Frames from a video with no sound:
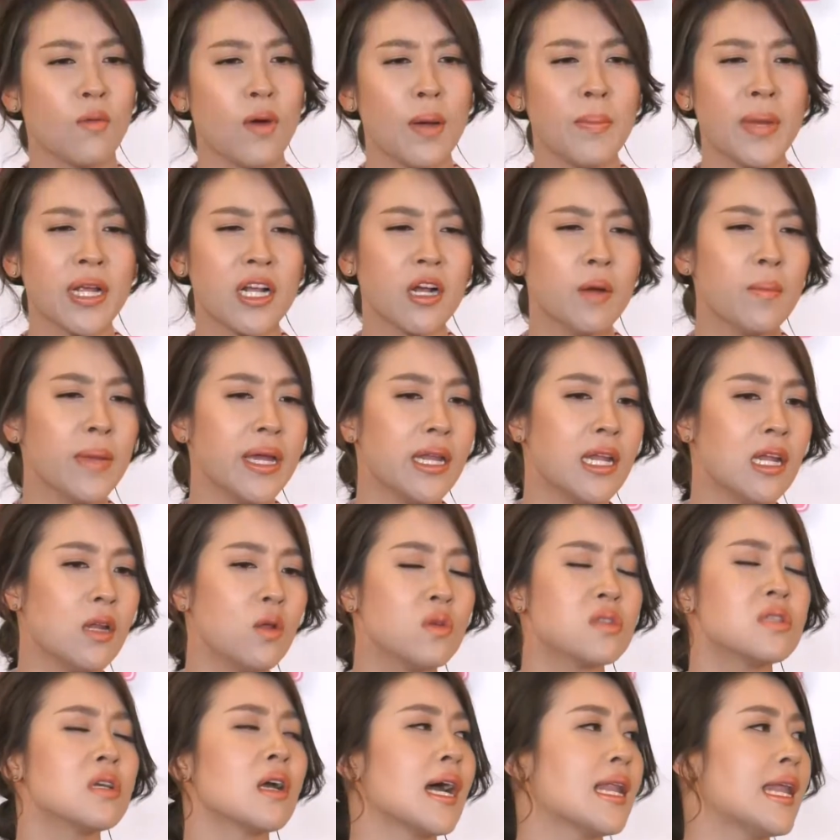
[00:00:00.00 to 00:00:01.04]
แต่ว่ามันก็ไม่ได้
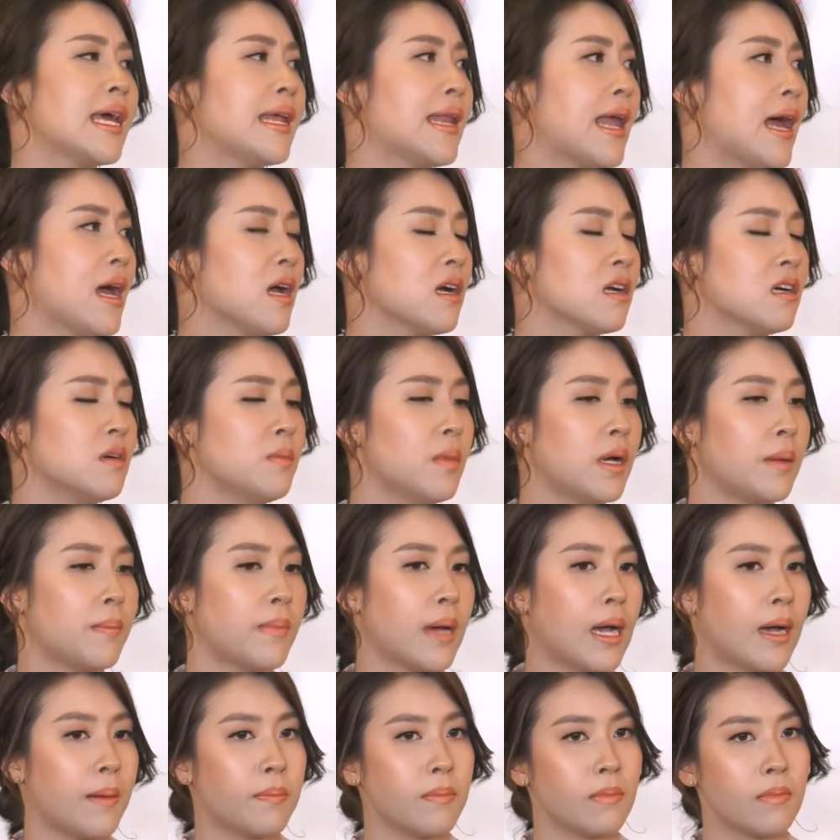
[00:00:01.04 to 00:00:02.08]
รู้สึกอะไรนะ คือเหมือน
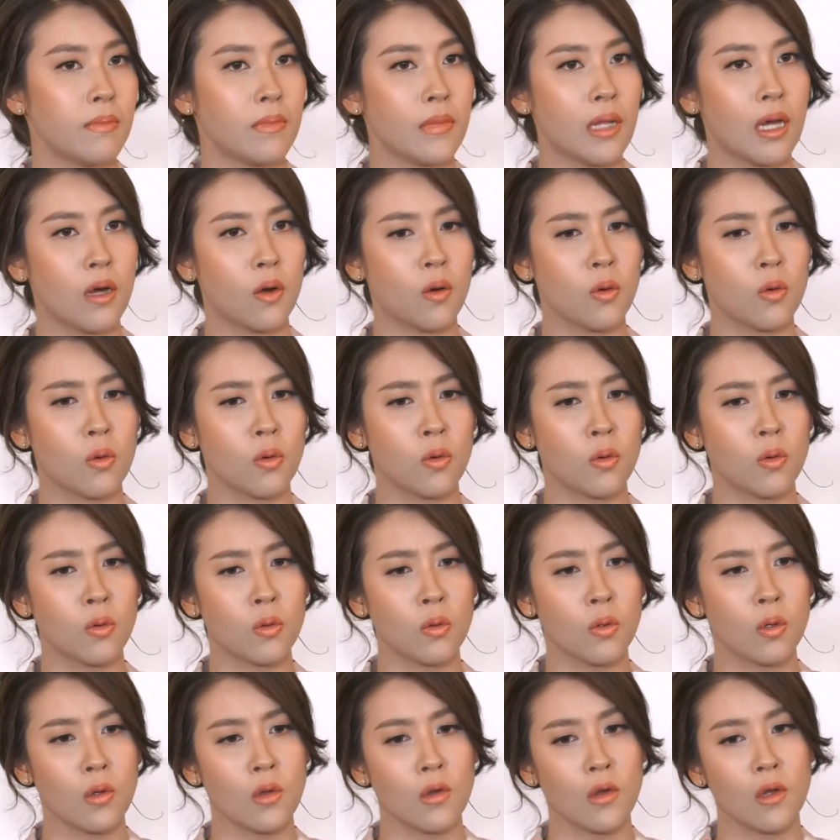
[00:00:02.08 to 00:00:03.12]
แบบเรา
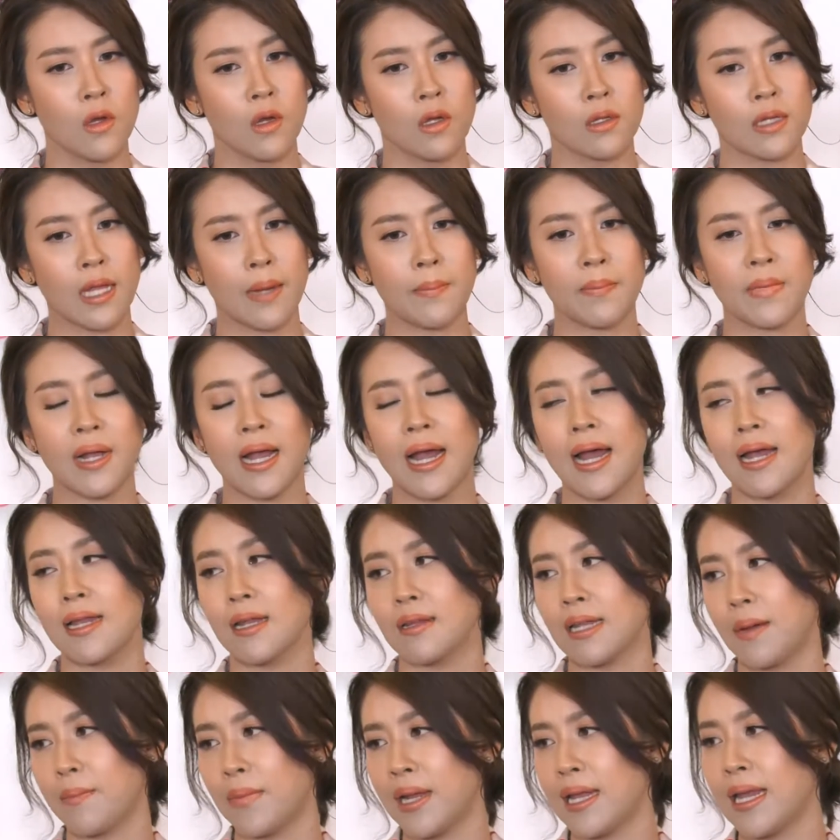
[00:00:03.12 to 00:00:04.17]
ทำงาน
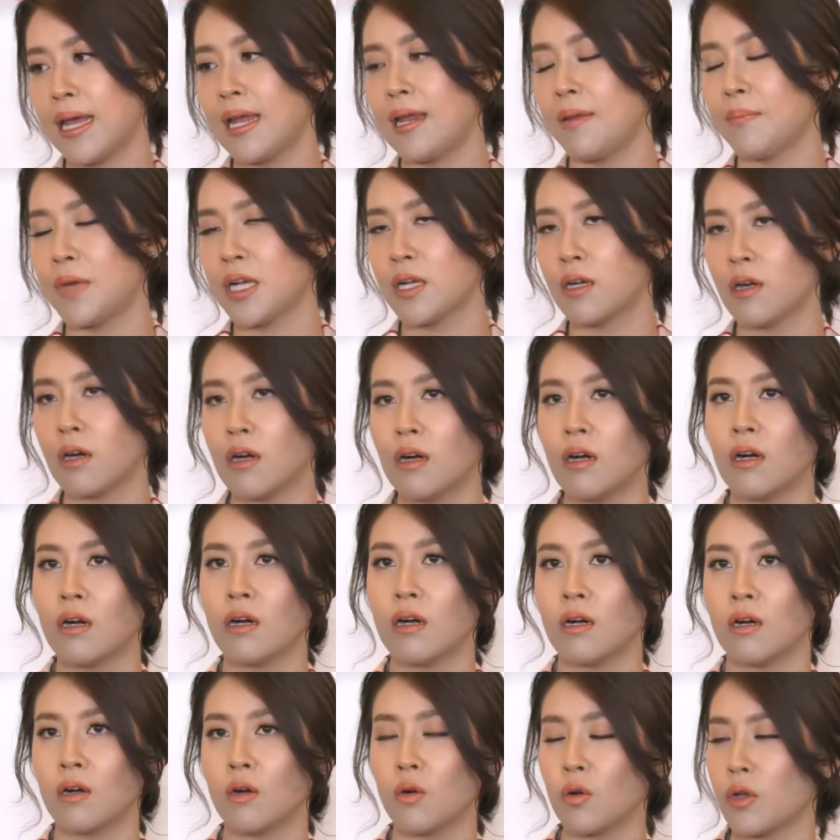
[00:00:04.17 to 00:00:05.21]
เราทำอะไรมันก็
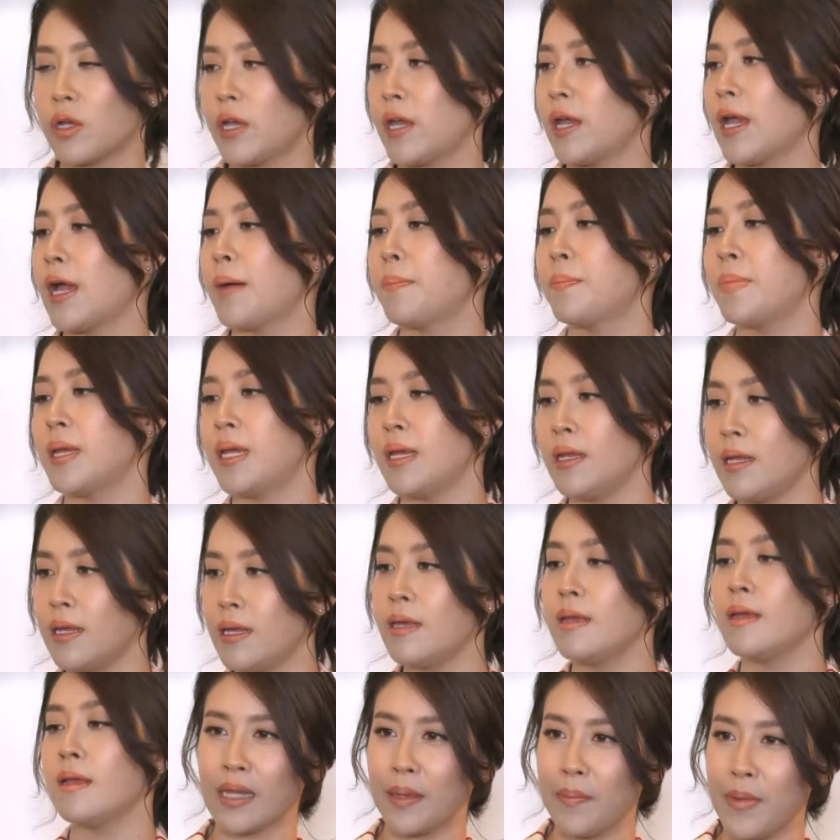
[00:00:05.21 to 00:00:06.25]
โอเคแฮปปี้
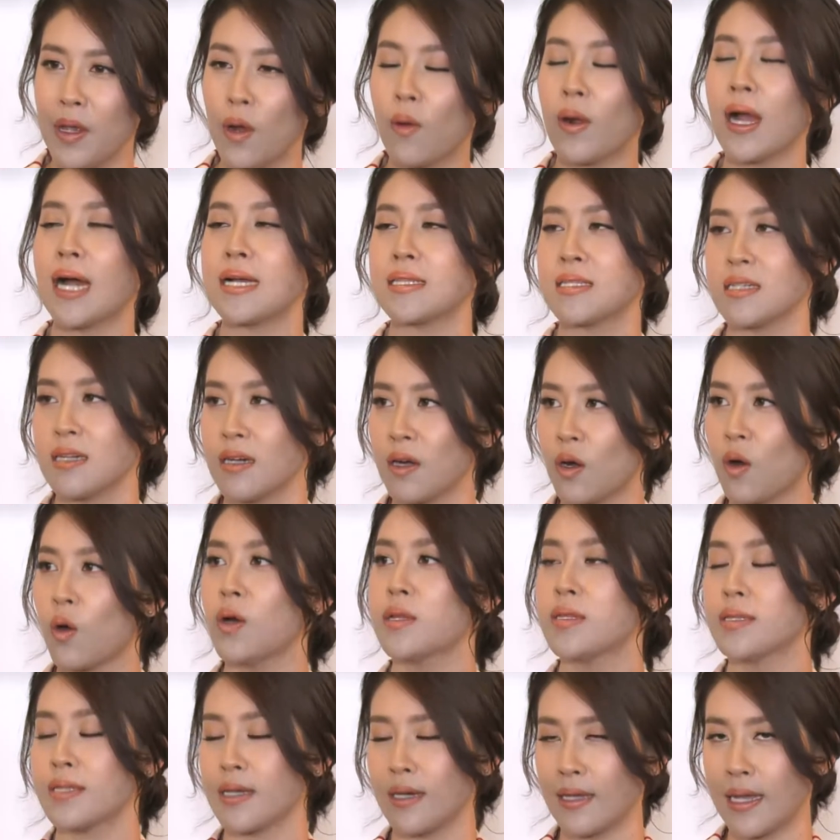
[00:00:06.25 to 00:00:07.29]
ดีได้มีโอกาสเจอค
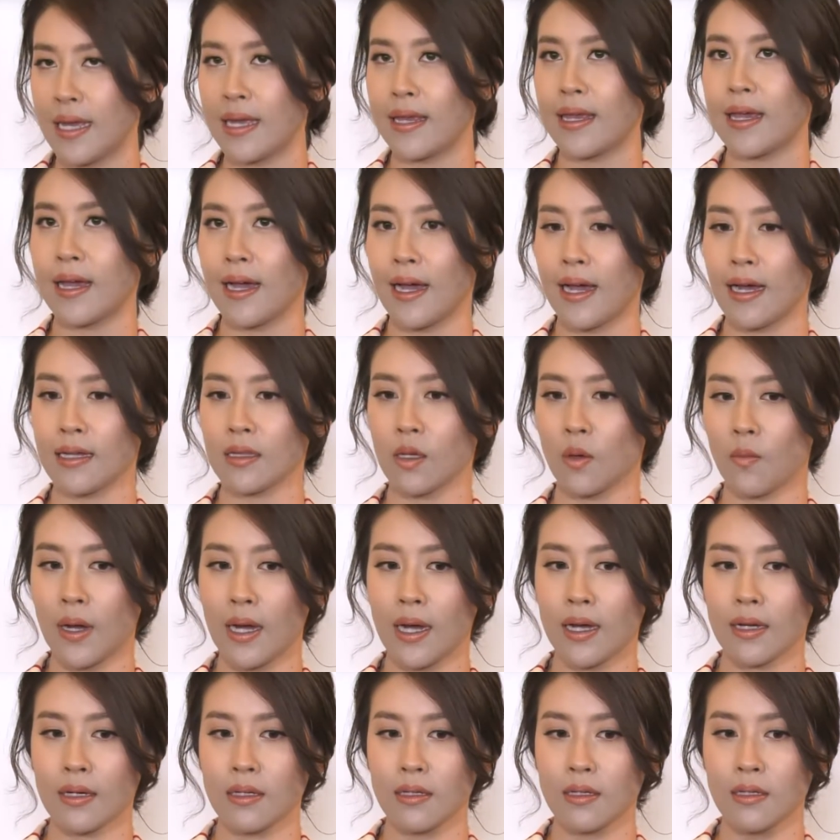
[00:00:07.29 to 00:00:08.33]
นเจออะไรอย่างเงี้ยค่ะ แต่
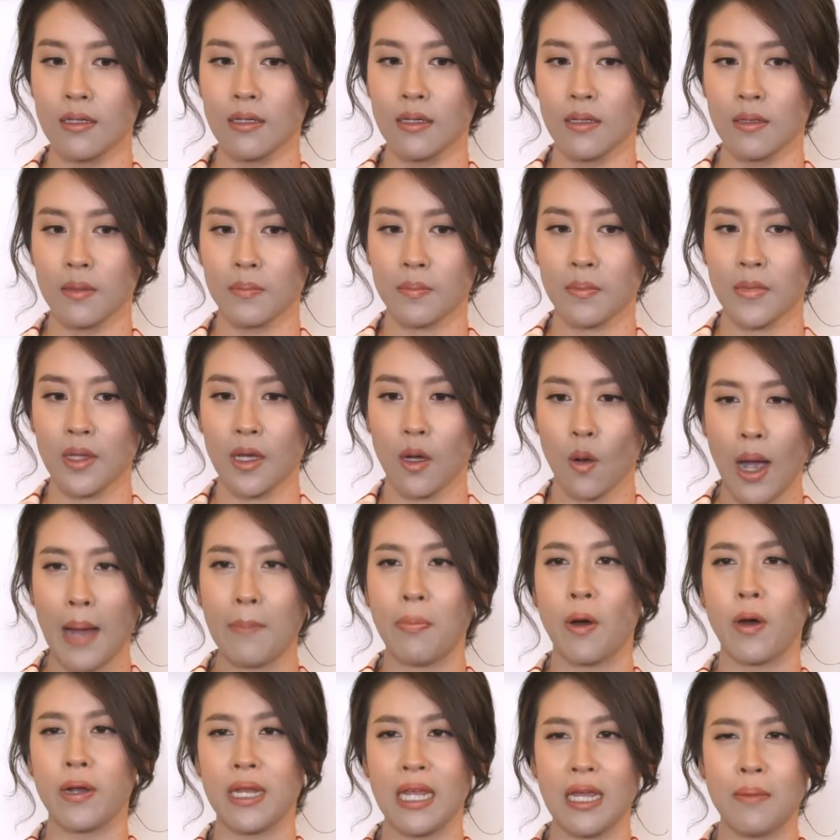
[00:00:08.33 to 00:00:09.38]
ว่าคือค
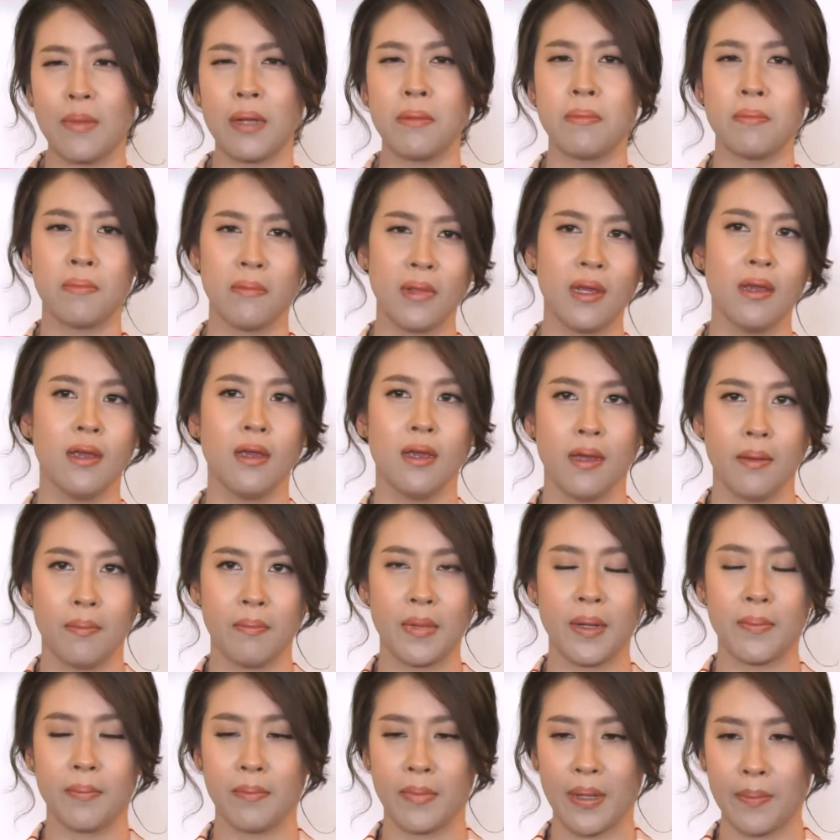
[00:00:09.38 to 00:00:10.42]
วามพอดีมัน
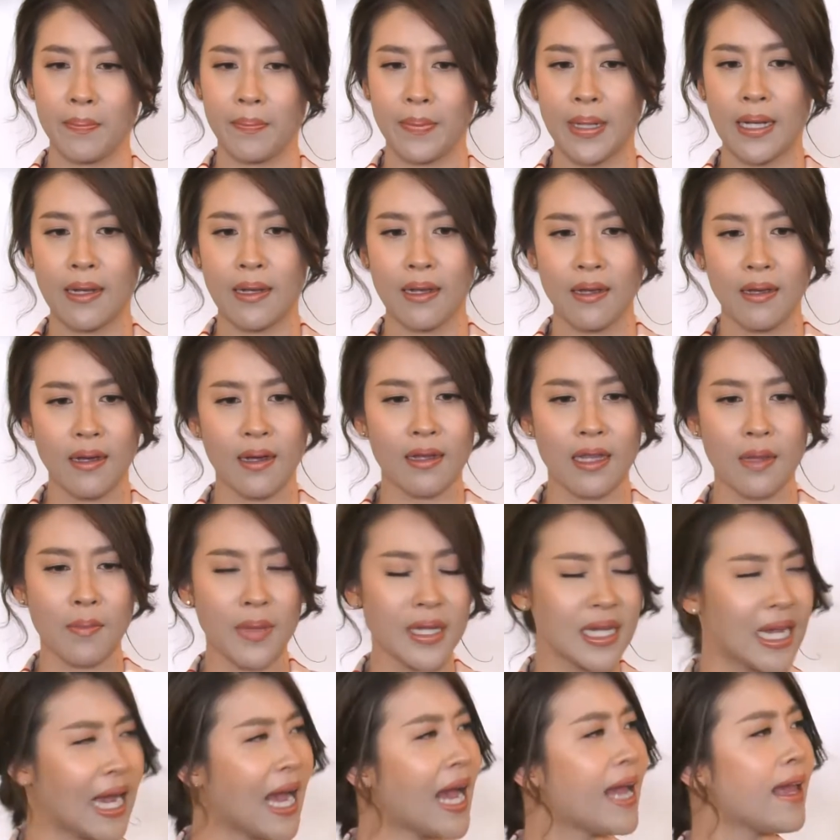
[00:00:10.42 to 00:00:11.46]
มันมันเป็นเรื่องที่
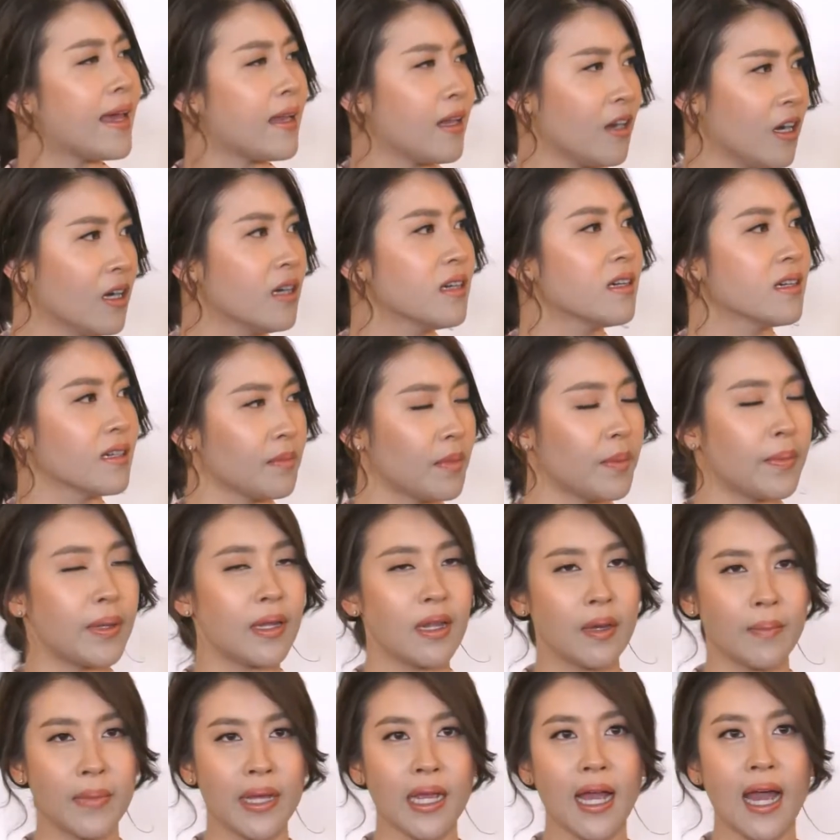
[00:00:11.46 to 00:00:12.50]
ไม่ง่ายอะเนาะ มัน
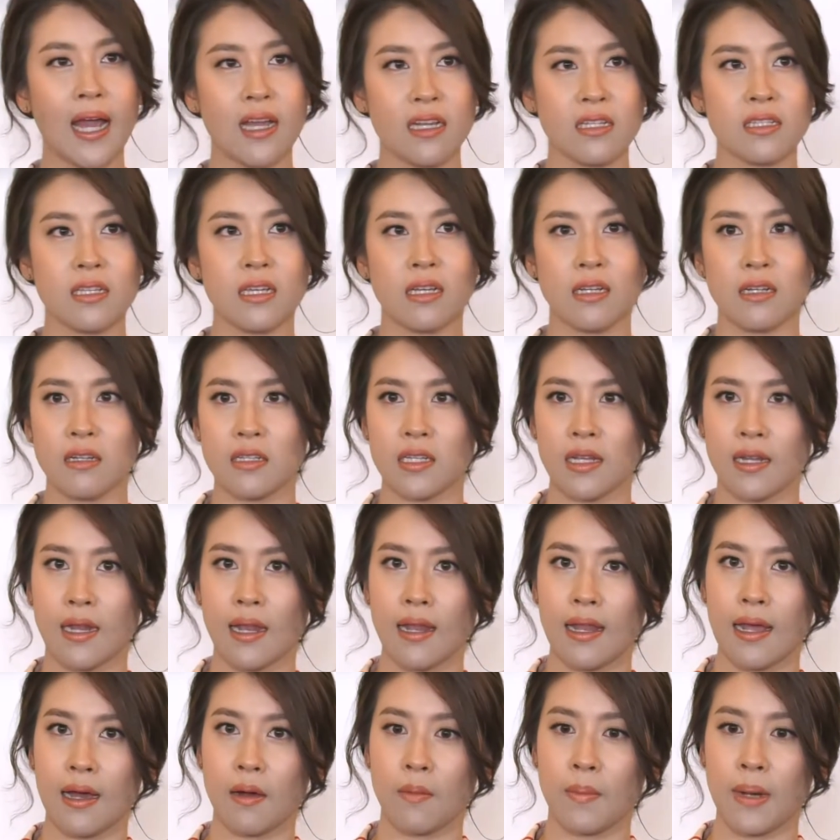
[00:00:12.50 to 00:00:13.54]
เป็นเรื่องไม่ง่ายจริงๆ คือฉะ
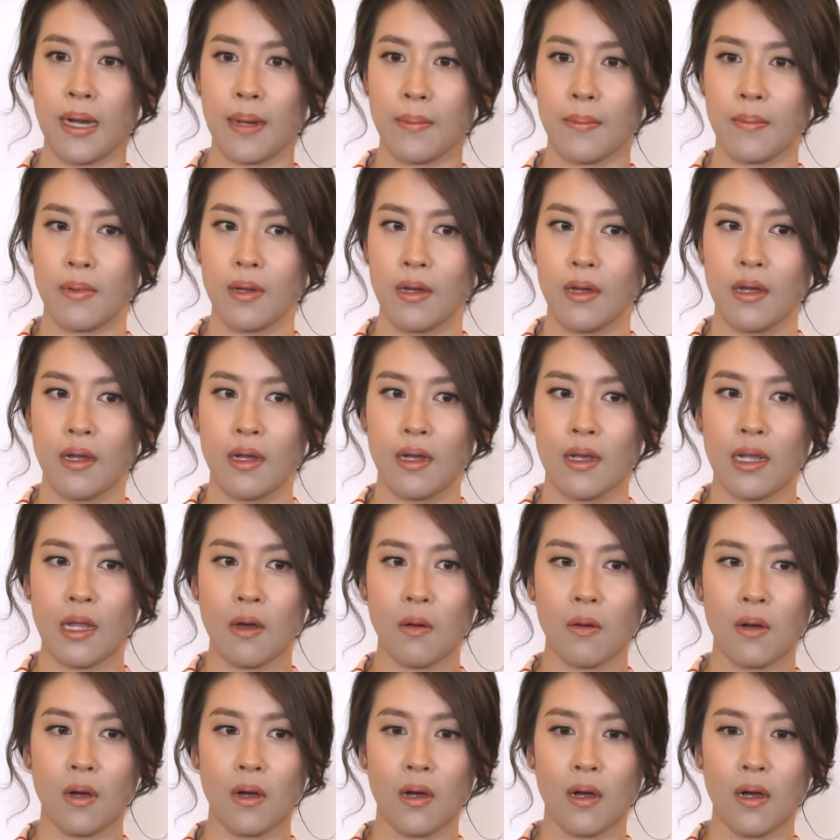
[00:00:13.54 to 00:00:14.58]
นั้นแล้วแบบ
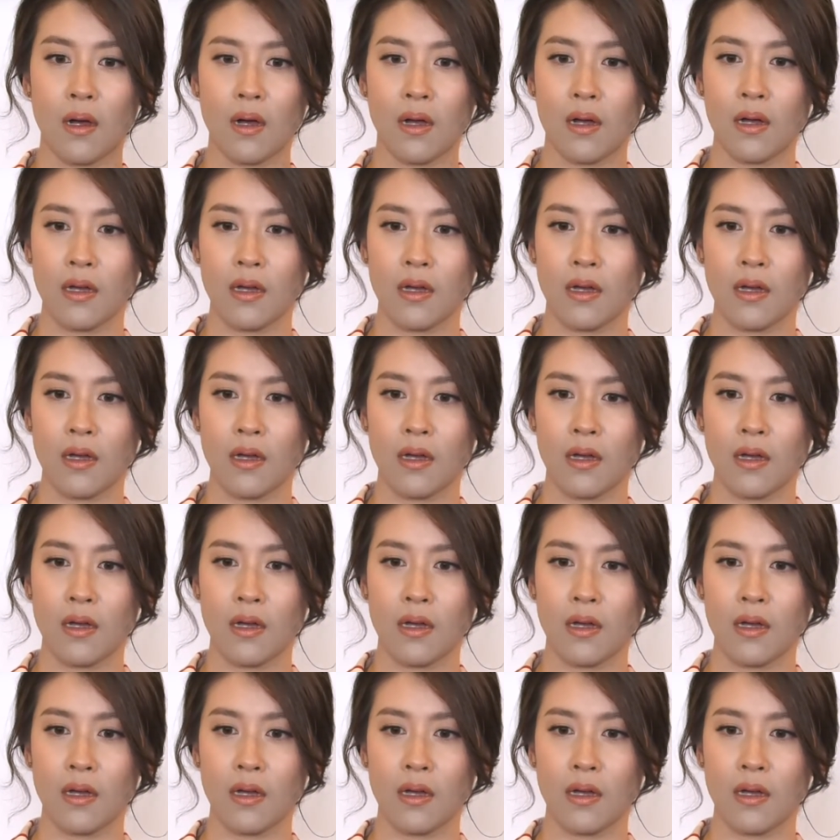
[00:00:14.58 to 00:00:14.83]
เราก็